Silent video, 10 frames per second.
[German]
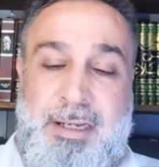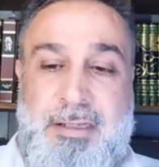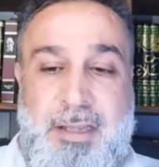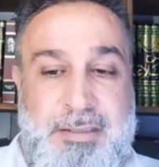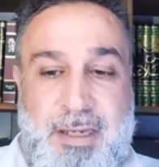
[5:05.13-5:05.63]

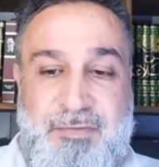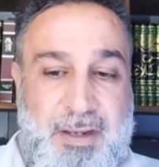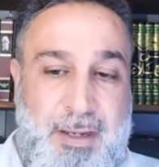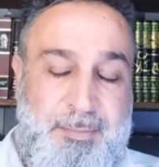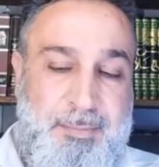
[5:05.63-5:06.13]
Er lehnt das
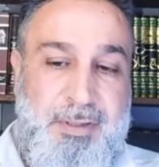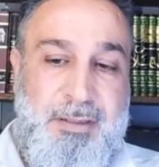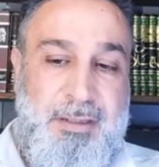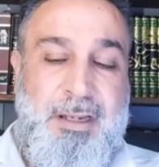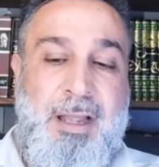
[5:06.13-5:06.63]
einfach ab,
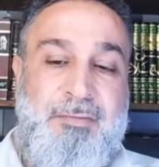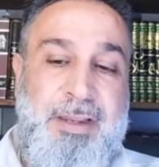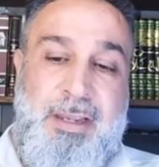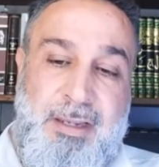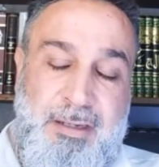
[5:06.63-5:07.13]

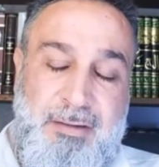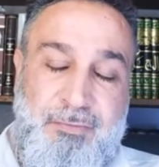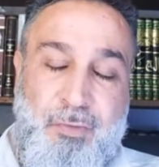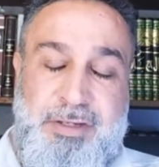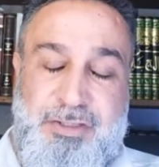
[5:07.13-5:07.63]
egal wer
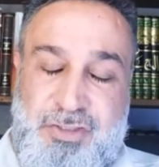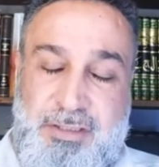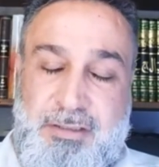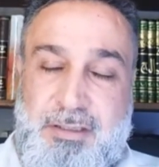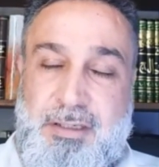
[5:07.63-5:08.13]
vor ihm
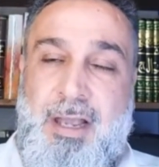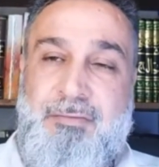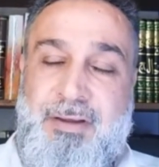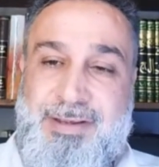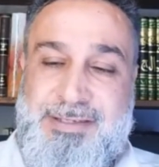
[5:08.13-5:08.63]
steht,
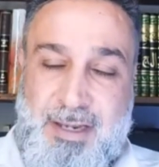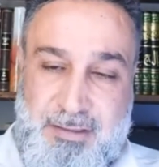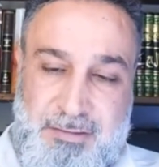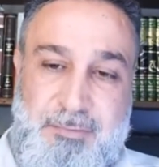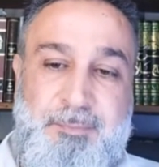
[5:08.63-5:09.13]
egal wer was
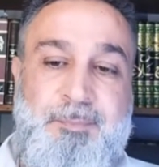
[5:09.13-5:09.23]
sagt.